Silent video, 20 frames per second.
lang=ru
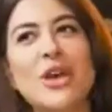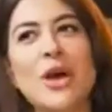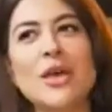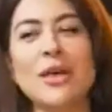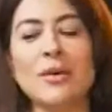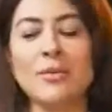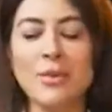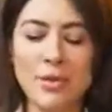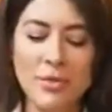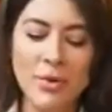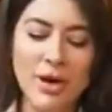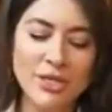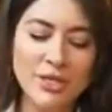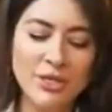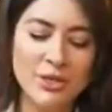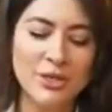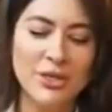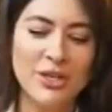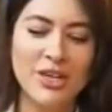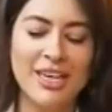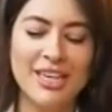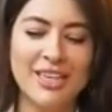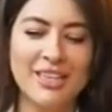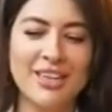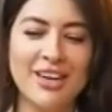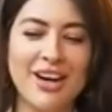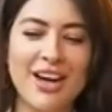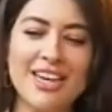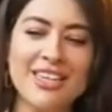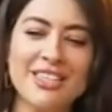я так понимаю, что э,
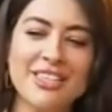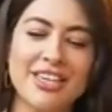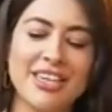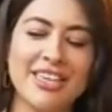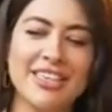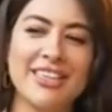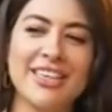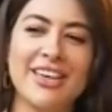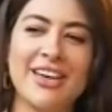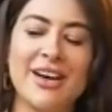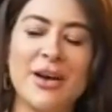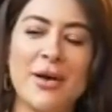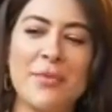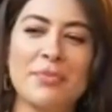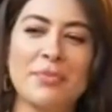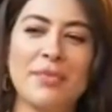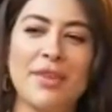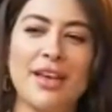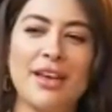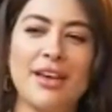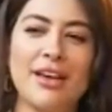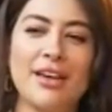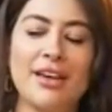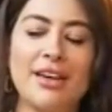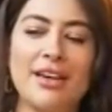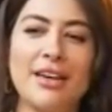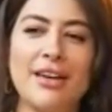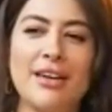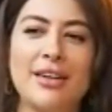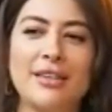краш — это
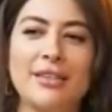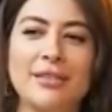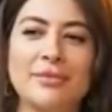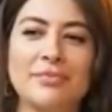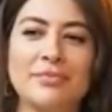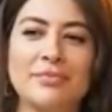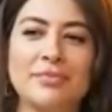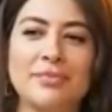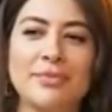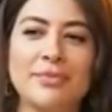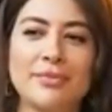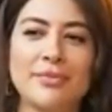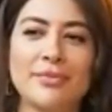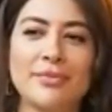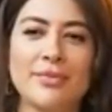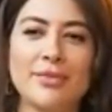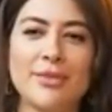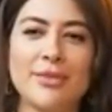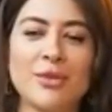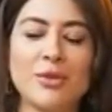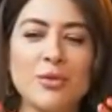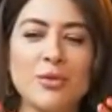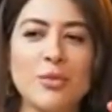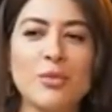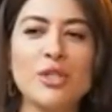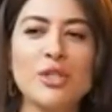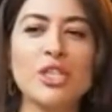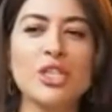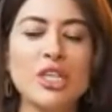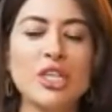э, ну,
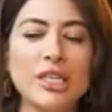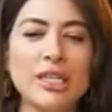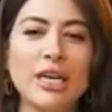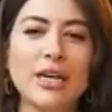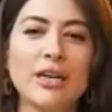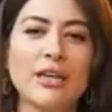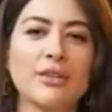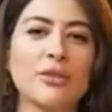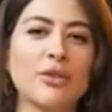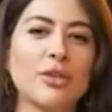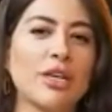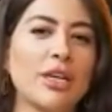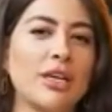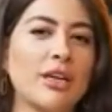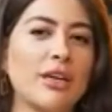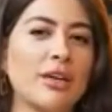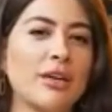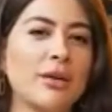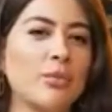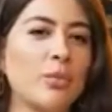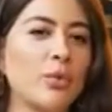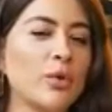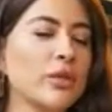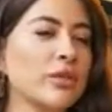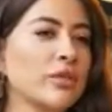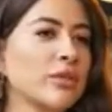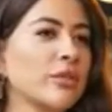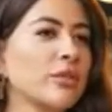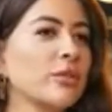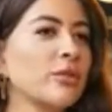мужчина, который
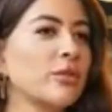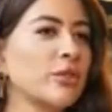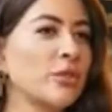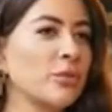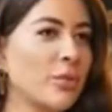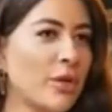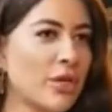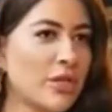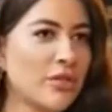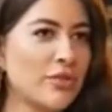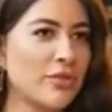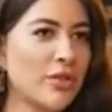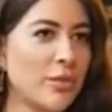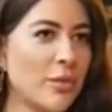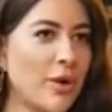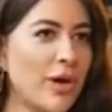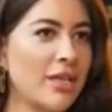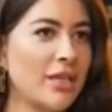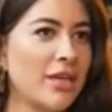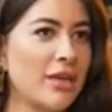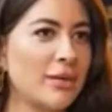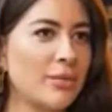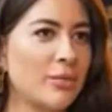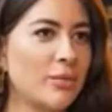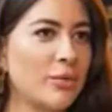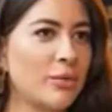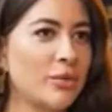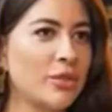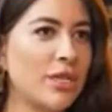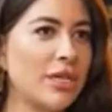пользуется очень большим
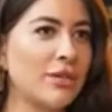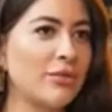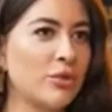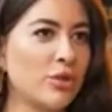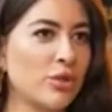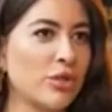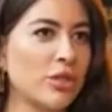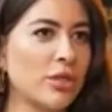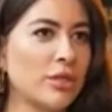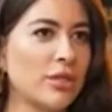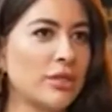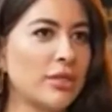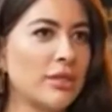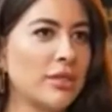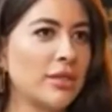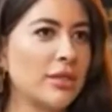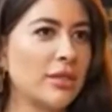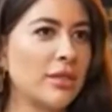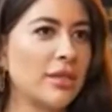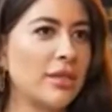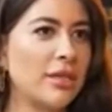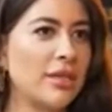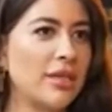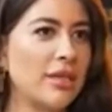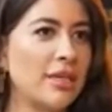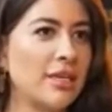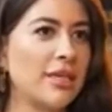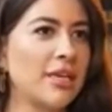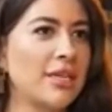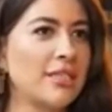вниманием у девушек, и
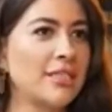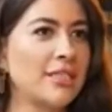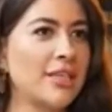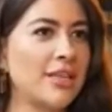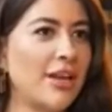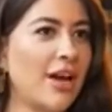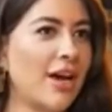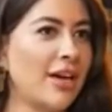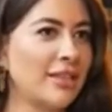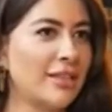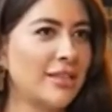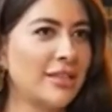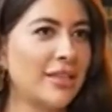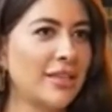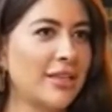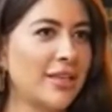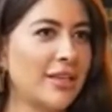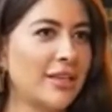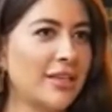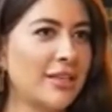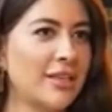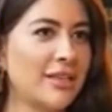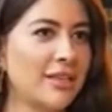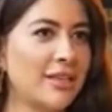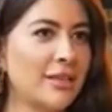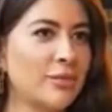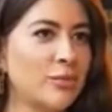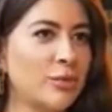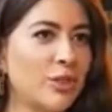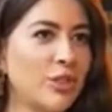есть ряд таких
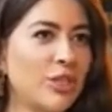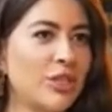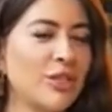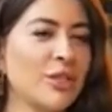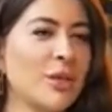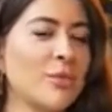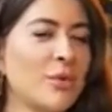э, мужчин,